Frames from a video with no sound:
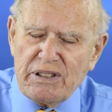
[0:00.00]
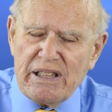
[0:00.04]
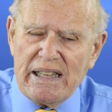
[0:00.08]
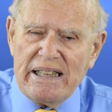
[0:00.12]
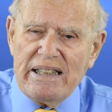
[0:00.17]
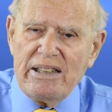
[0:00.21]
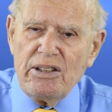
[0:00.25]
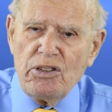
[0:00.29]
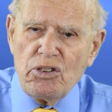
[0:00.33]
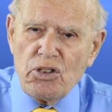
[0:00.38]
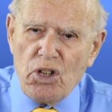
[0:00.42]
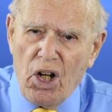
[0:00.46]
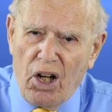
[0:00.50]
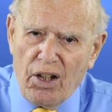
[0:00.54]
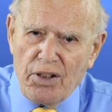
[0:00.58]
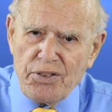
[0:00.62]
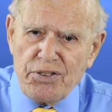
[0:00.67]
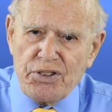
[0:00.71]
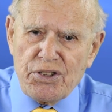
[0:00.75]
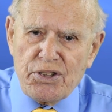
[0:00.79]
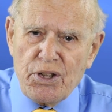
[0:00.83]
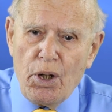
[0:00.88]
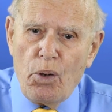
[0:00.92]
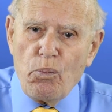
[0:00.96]
In beiden
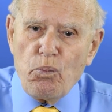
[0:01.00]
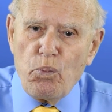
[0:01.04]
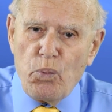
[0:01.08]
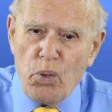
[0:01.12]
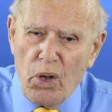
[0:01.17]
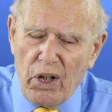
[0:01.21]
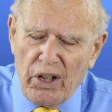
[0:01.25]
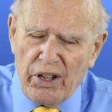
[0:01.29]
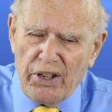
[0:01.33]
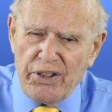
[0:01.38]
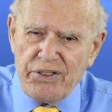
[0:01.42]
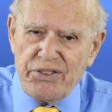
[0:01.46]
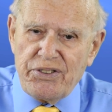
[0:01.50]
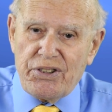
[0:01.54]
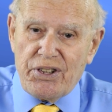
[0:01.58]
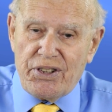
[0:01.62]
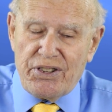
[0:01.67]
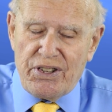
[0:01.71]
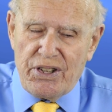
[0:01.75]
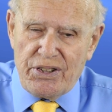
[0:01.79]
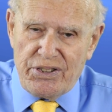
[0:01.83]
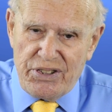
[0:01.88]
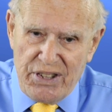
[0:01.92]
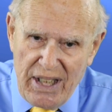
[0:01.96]
Fällen
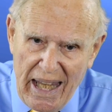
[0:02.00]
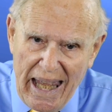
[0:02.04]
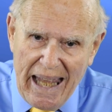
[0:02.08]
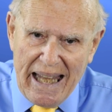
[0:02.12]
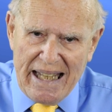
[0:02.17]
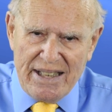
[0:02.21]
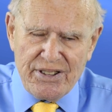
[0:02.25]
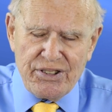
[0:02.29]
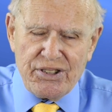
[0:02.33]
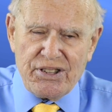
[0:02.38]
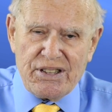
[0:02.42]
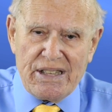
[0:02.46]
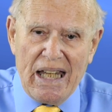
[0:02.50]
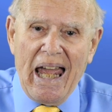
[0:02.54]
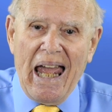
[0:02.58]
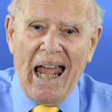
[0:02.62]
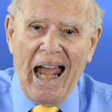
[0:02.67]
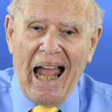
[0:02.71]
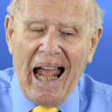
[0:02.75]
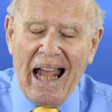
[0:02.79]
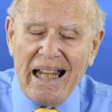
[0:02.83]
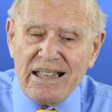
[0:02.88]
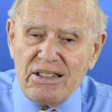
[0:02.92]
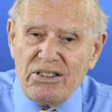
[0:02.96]
habe ich Gottes Wort
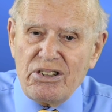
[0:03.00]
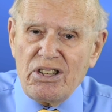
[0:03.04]
auf den